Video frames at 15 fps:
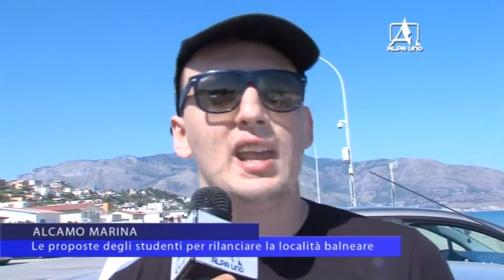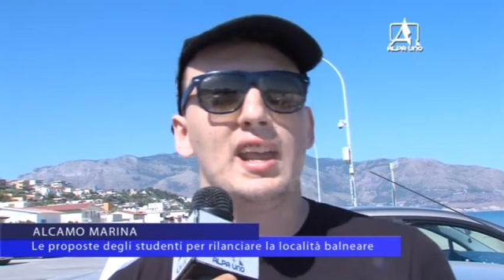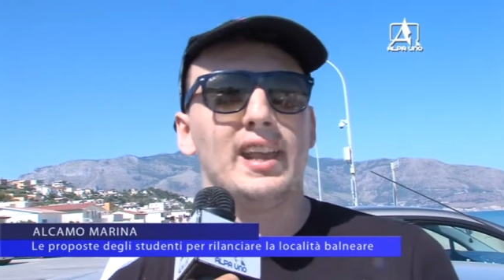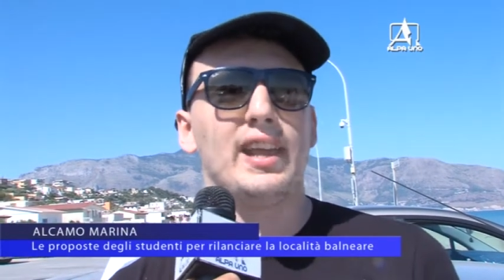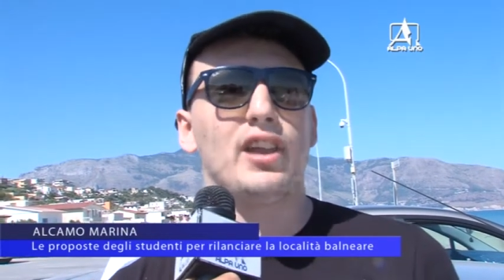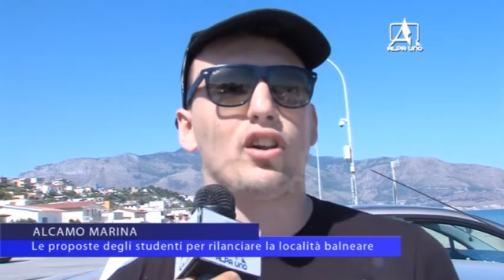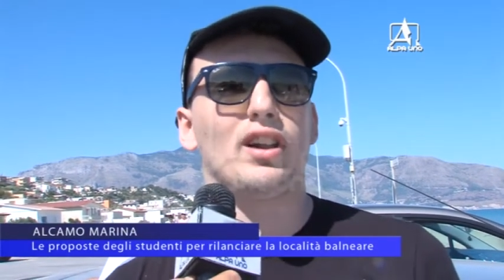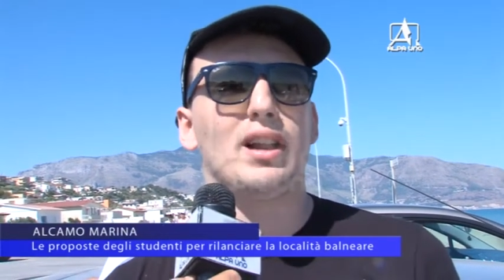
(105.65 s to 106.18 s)

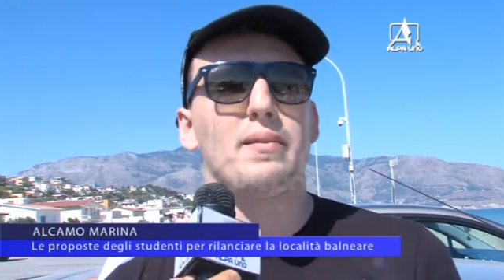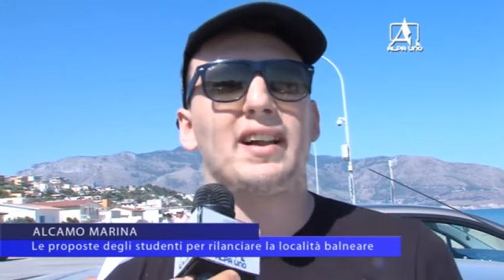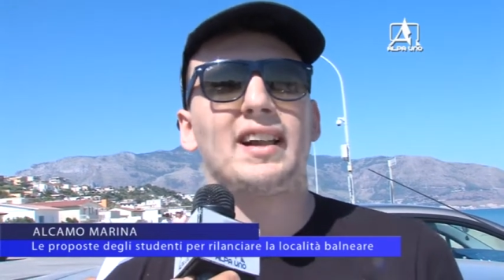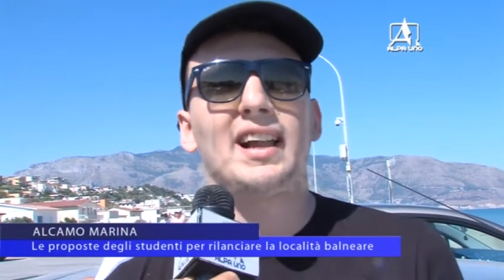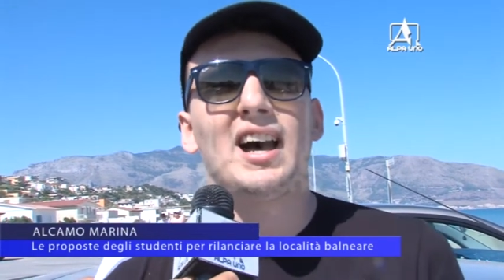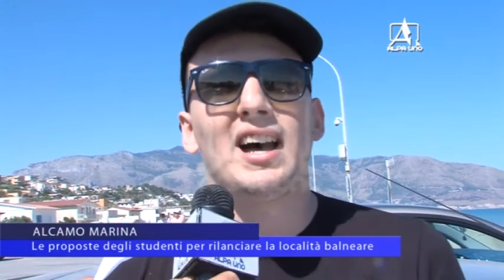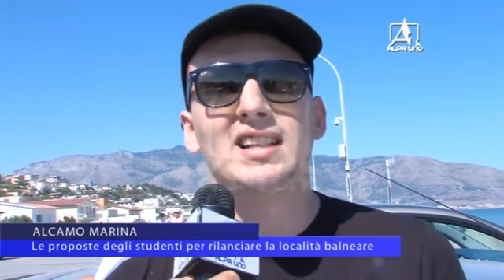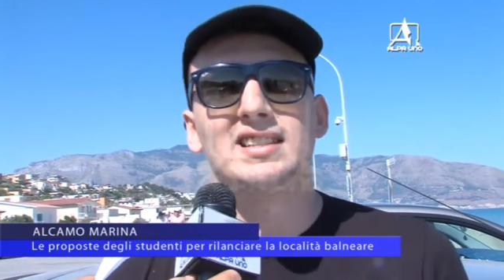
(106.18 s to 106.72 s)
che erano le
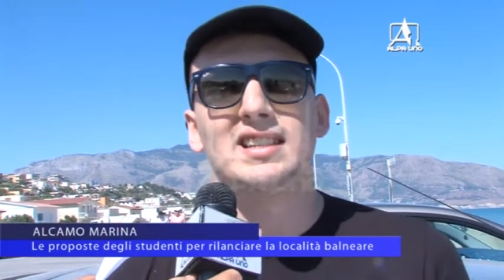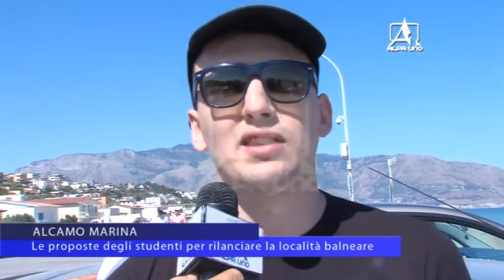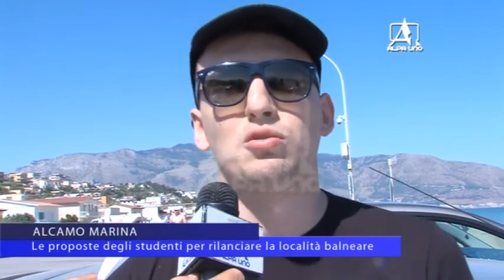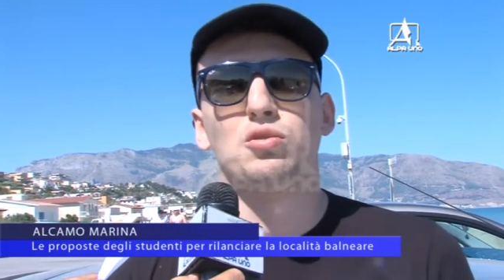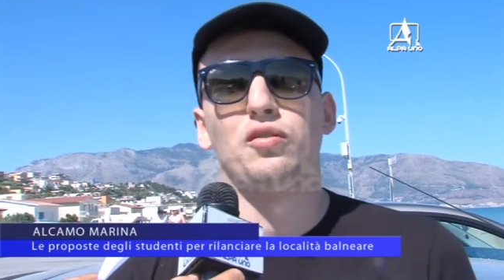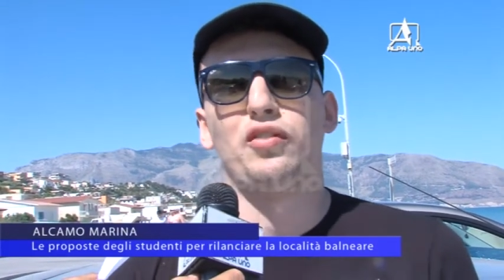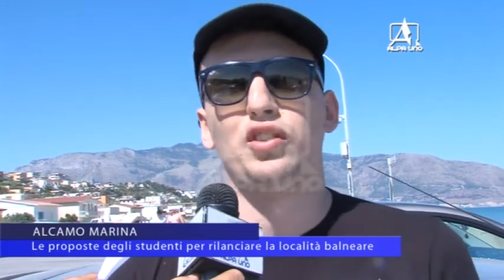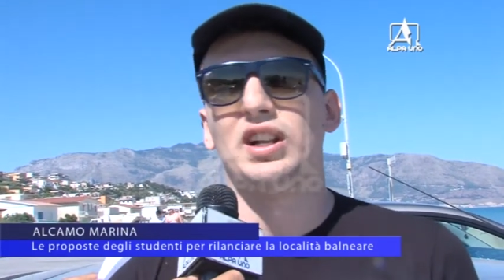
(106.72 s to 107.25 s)
mancanze,
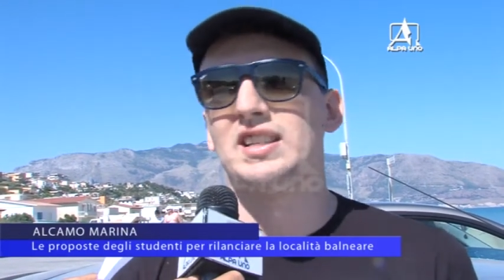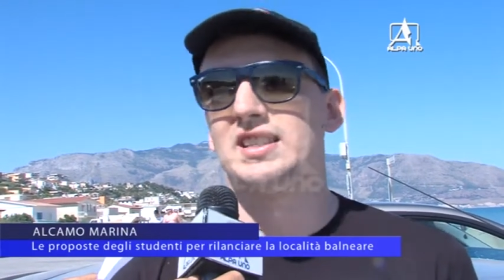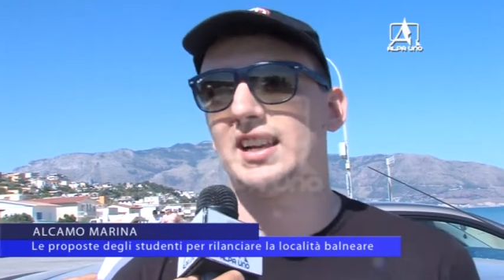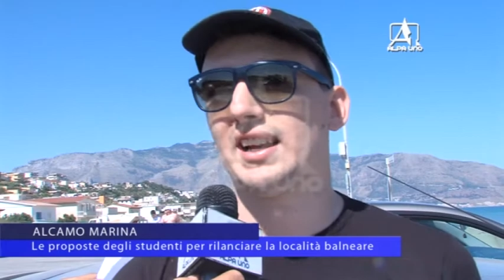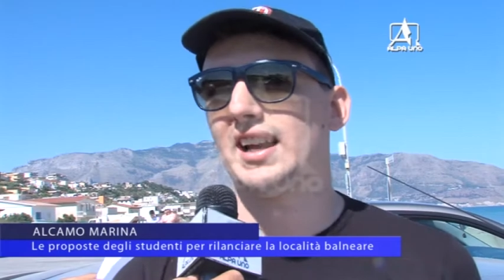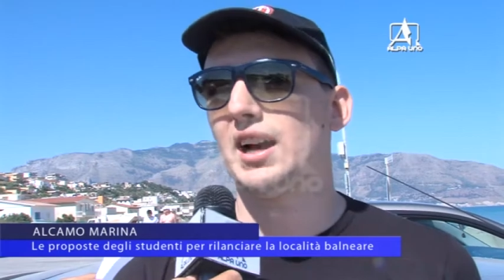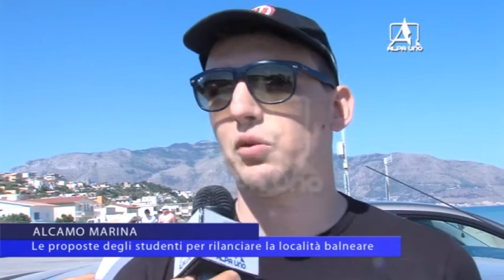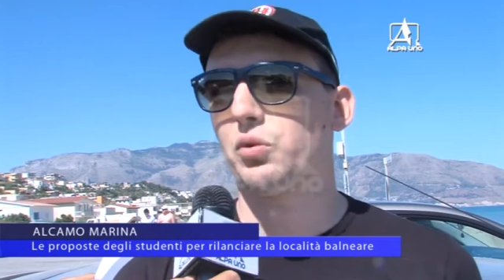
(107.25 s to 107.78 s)
l'insufficienza
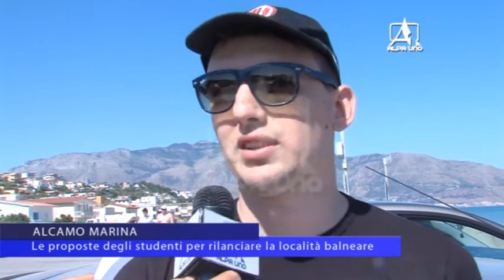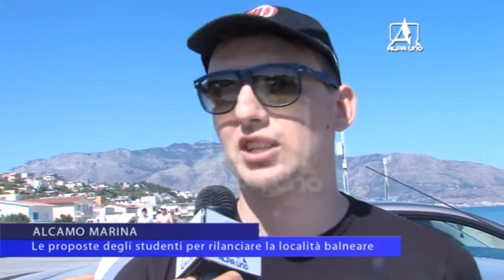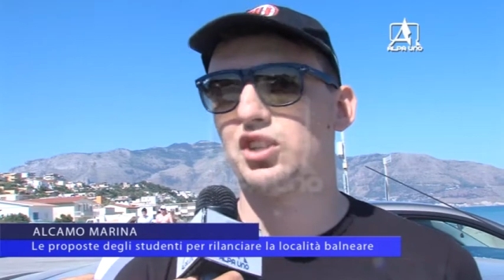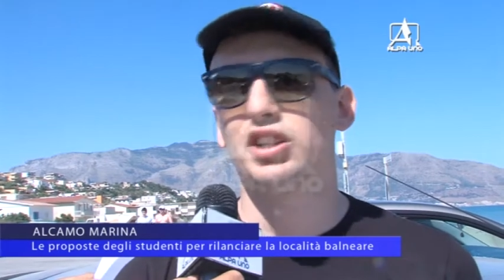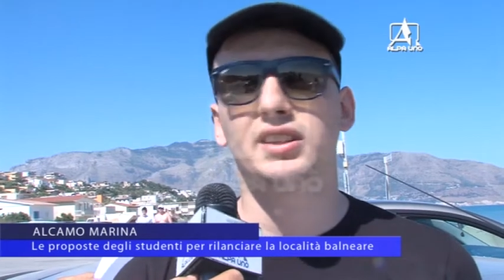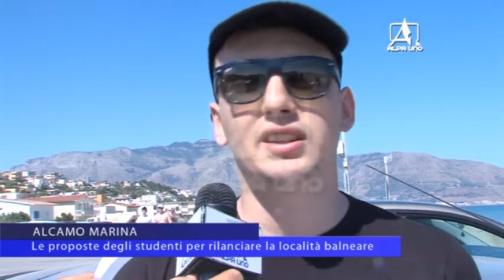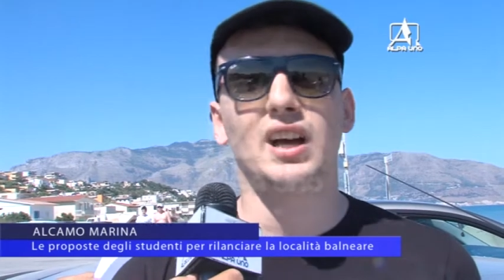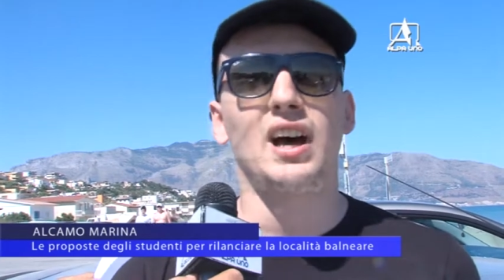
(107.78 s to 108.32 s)
che ha questa
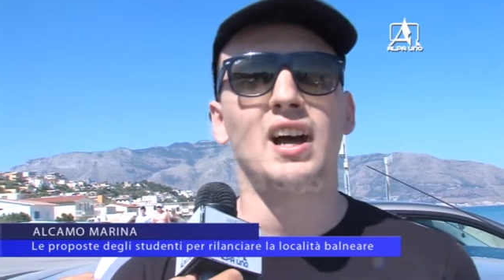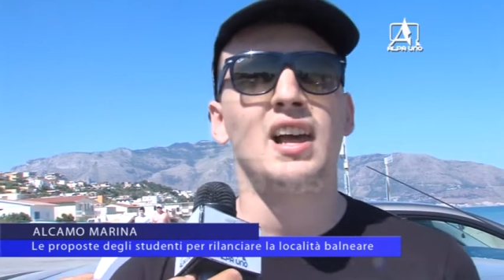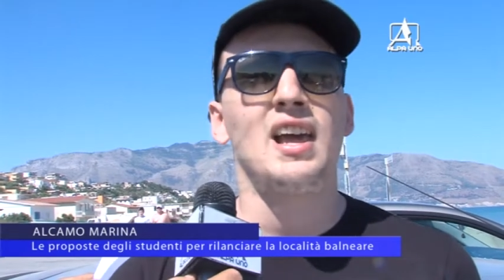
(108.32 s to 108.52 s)
città